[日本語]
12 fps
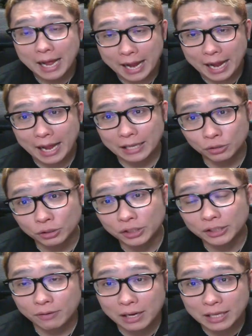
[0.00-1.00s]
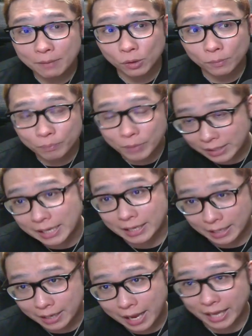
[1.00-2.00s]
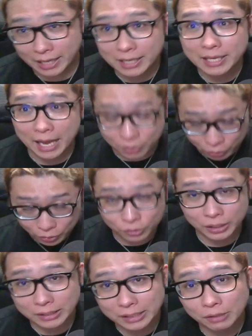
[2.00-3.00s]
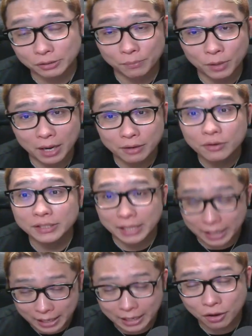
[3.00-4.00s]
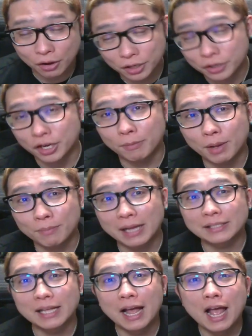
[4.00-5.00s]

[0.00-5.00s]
えー、初心者の方も、えー、ぜひ、えー、必見ということでチェックしてもらえるといいんじゃないかなというふうに思います。